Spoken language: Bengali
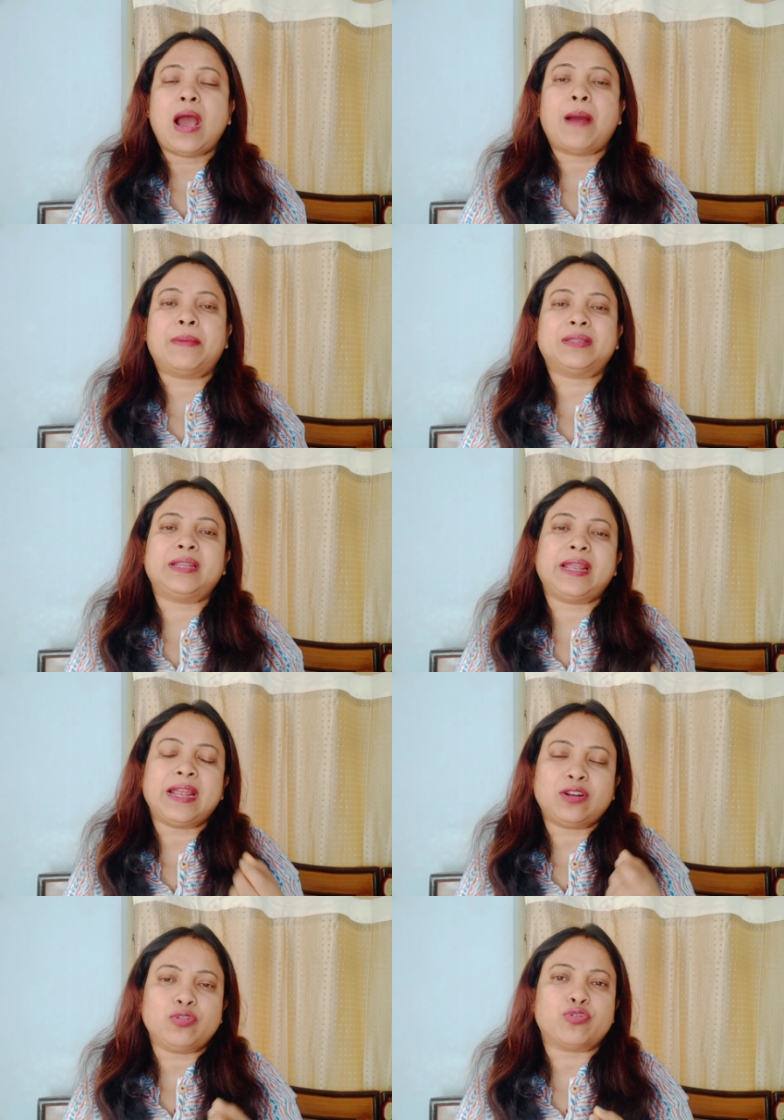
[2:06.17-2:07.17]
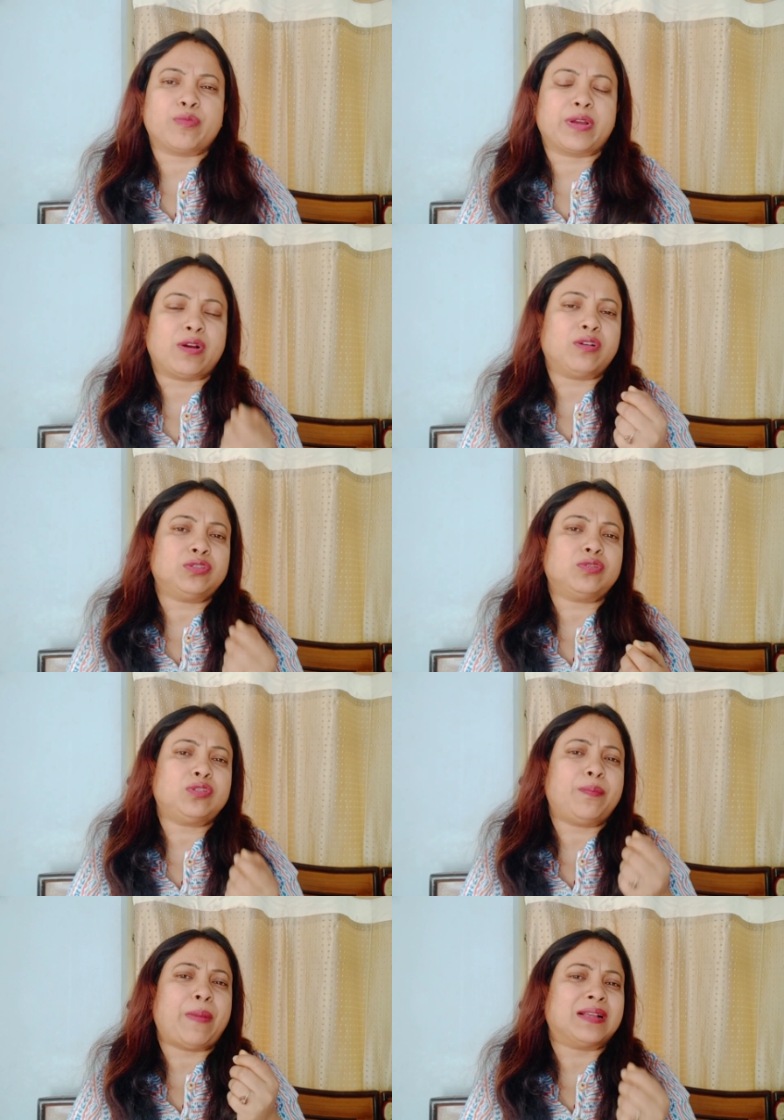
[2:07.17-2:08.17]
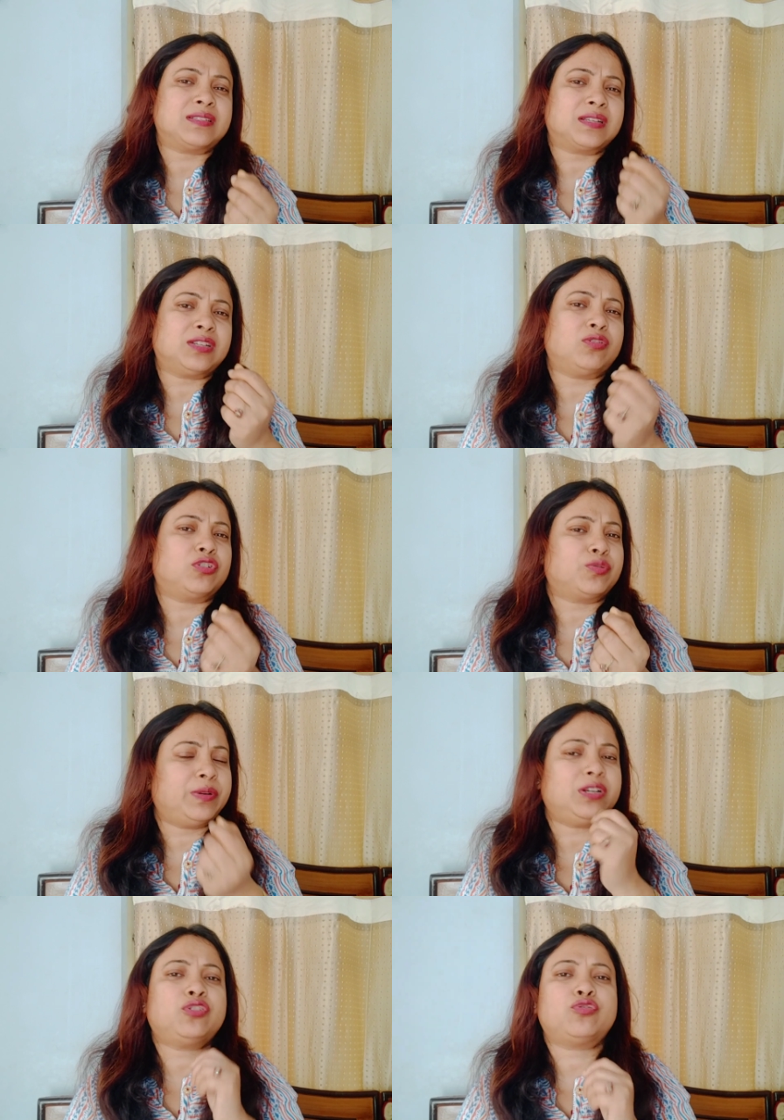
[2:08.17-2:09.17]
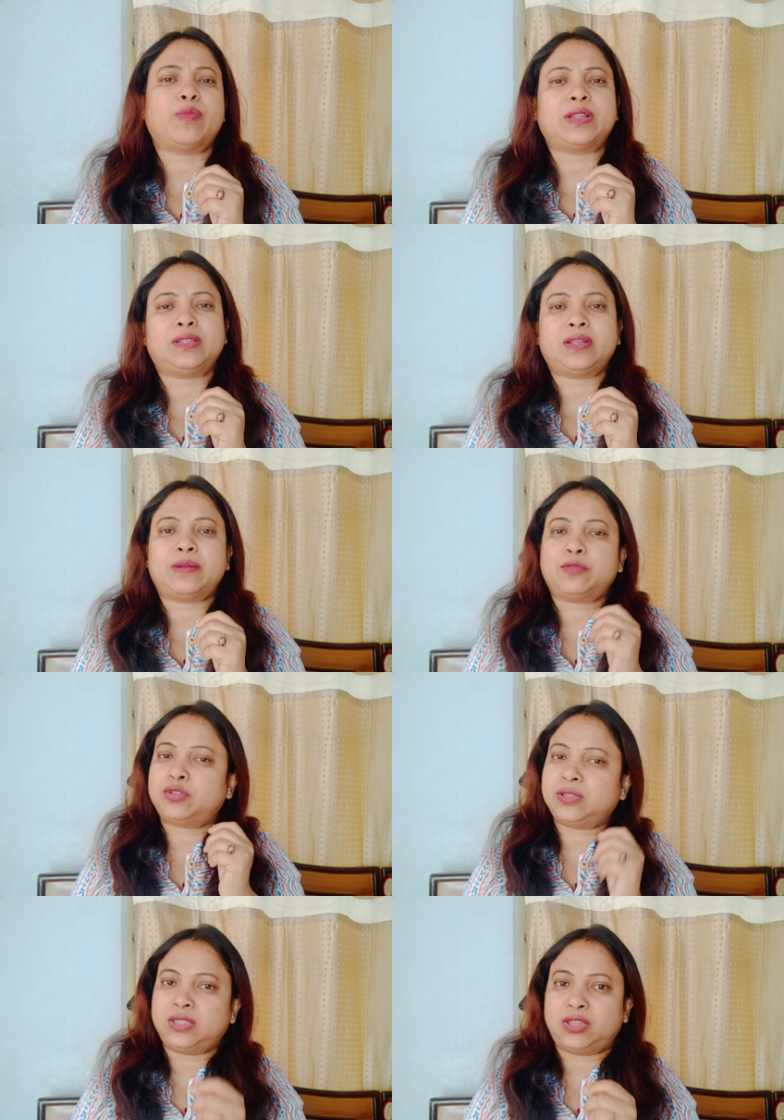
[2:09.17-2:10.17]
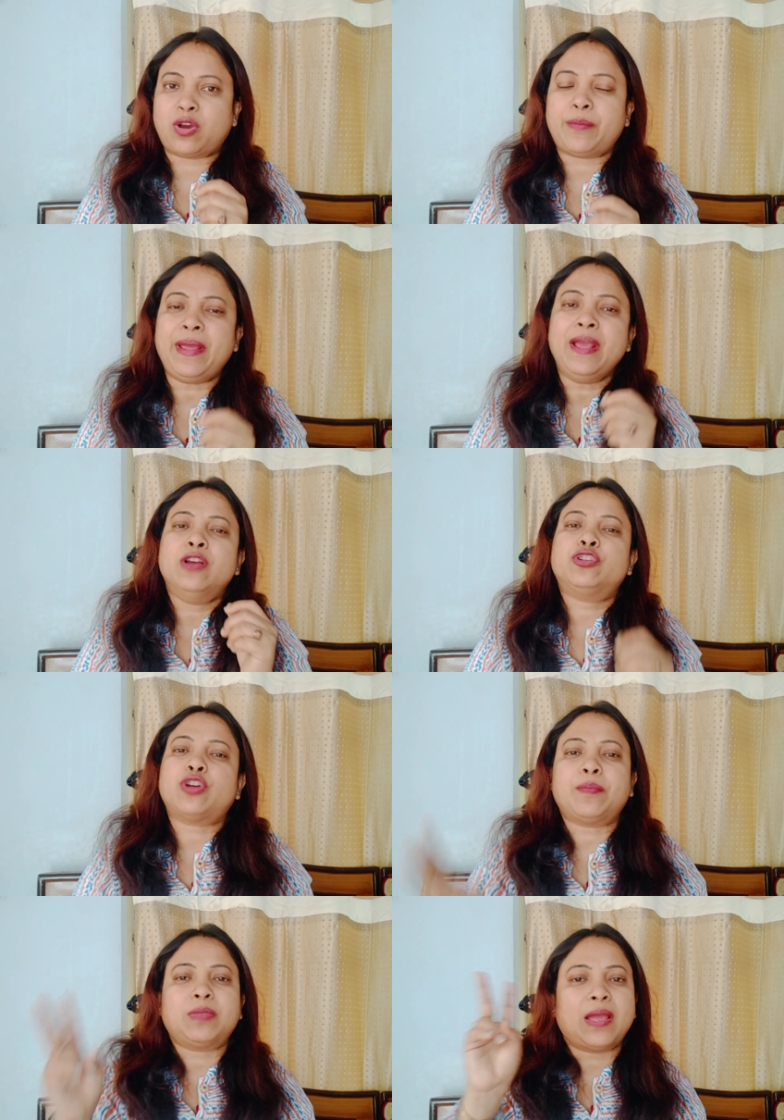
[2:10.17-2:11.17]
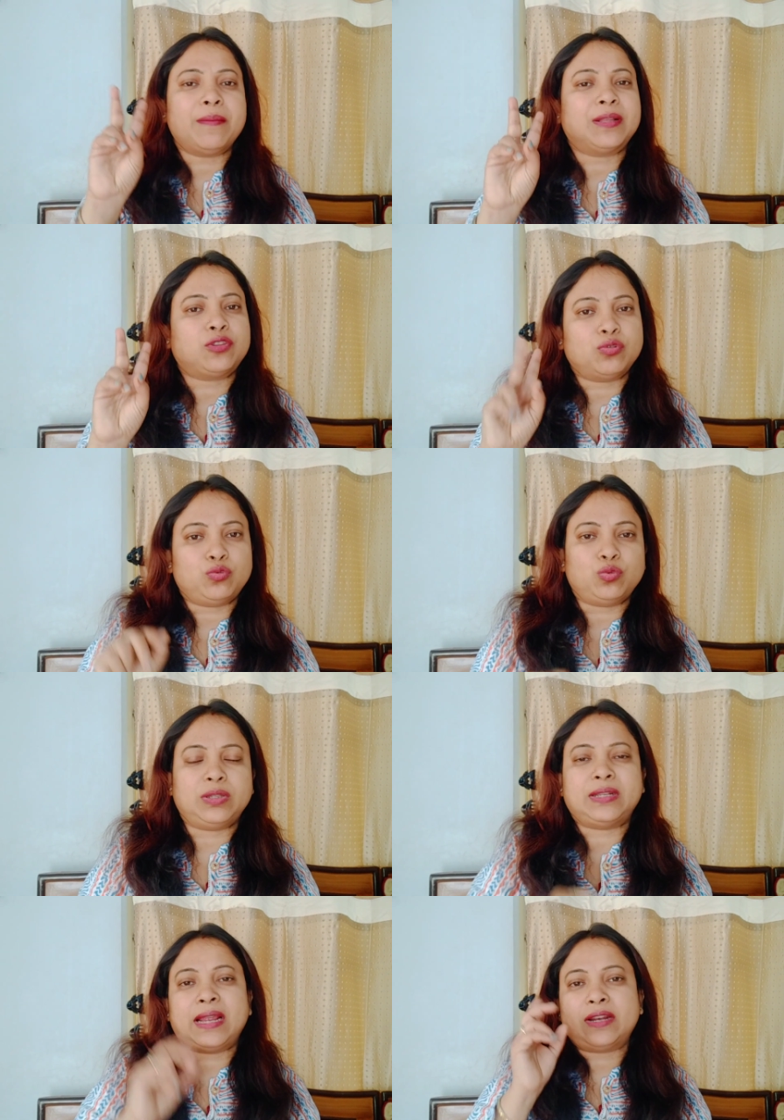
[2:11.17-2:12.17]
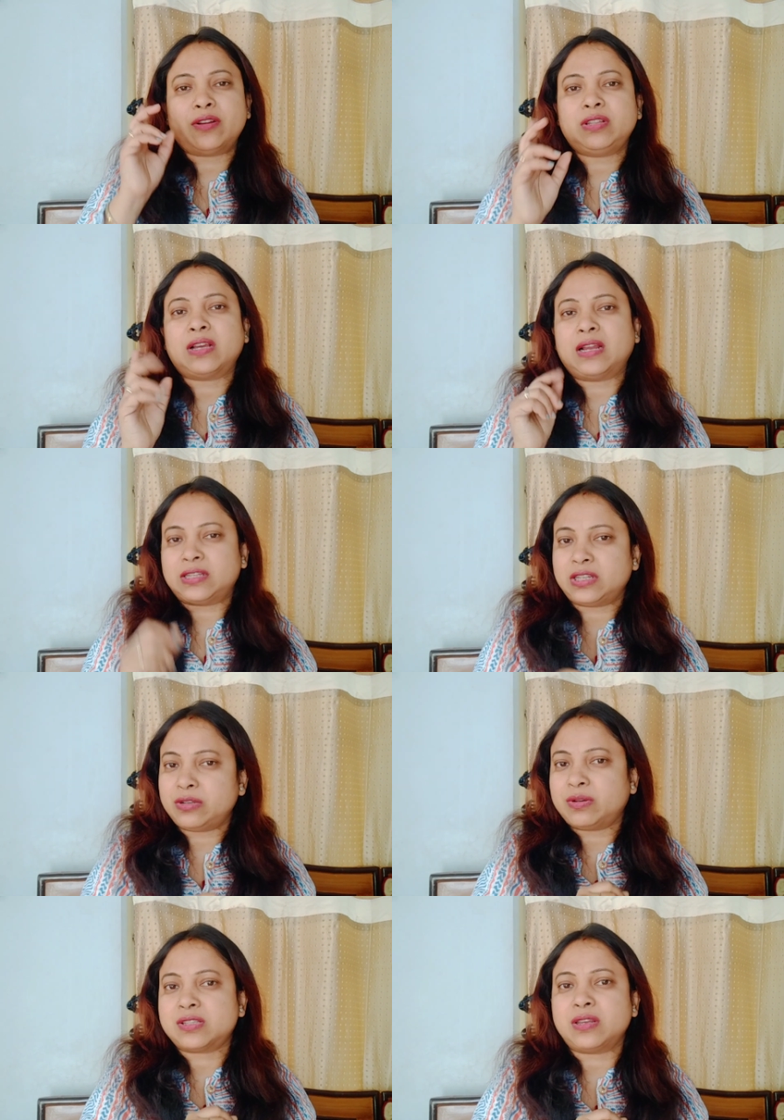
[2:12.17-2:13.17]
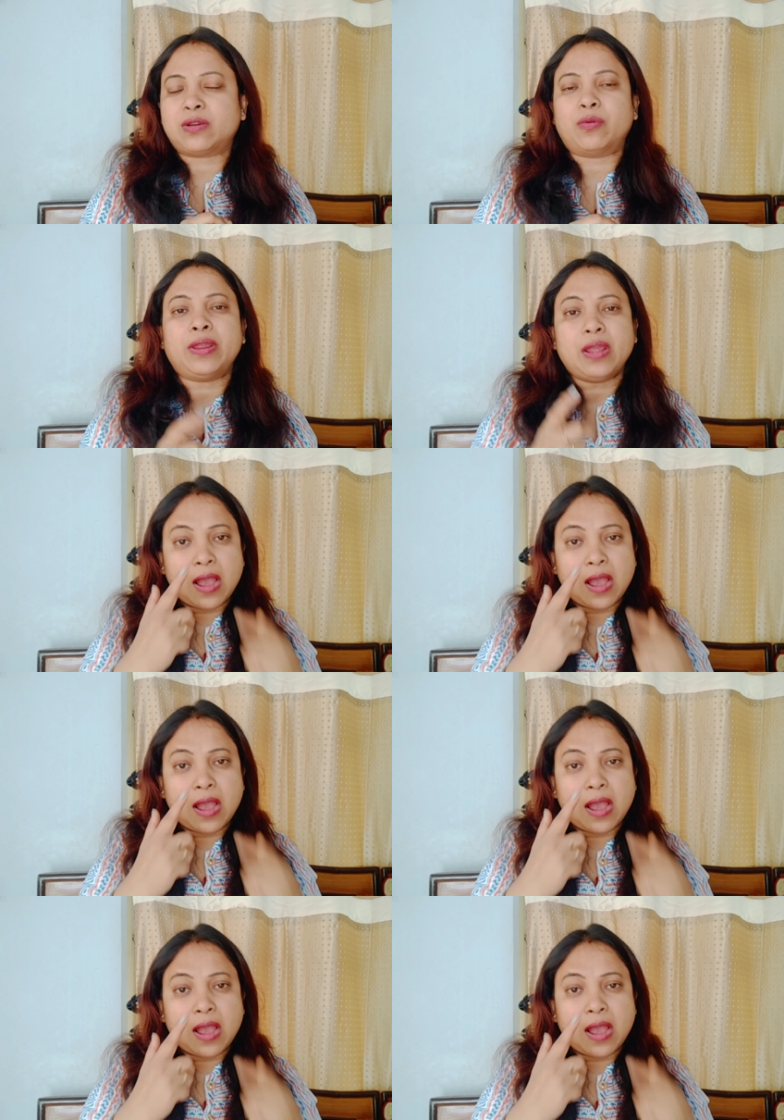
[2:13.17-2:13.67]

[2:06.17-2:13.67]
আমাদের একটু সময় অন্তত পাঁচ থেকে দশ মিনিট সময় দিনের মধ্যে দিতে হবে সপ্তাহে মাত্র দুদিন এটা যদি কন্টিনিউয়াসলি করি